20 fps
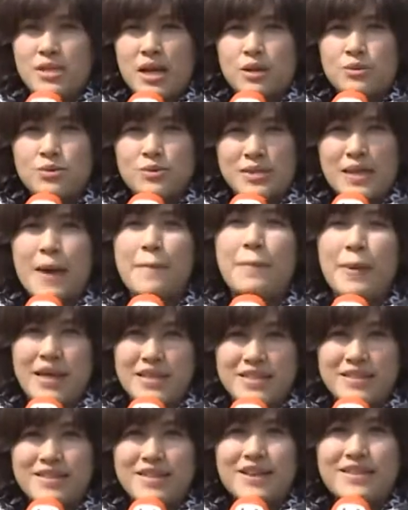小组在
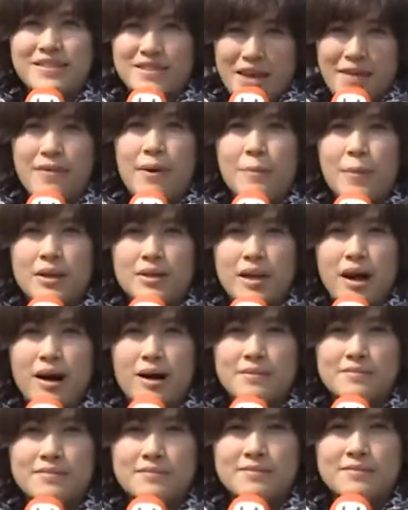北京的采访报道。